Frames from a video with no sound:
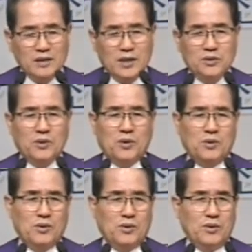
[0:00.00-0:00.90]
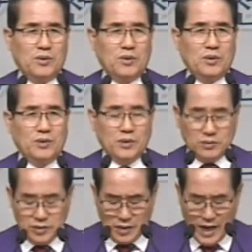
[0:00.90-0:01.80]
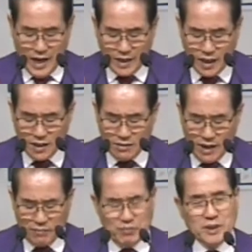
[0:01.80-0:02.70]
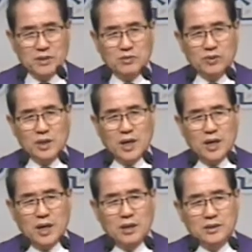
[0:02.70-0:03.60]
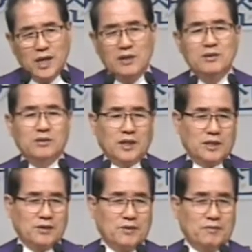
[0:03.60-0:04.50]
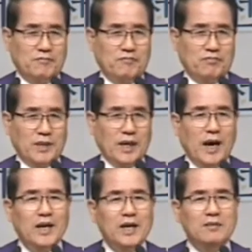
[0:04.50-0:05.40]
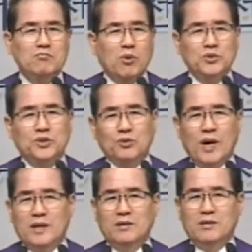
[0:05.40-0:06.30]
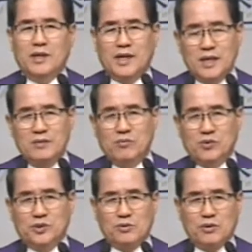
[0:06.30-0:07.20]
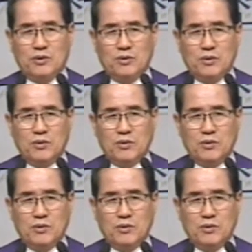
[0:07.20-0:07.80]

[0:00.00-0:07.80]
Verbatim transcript: 할 때도, 여러분, 하나님 앞에서 우리가 사는 거예요. 하나님 모시고 하는 거예요. 하나님 모시고.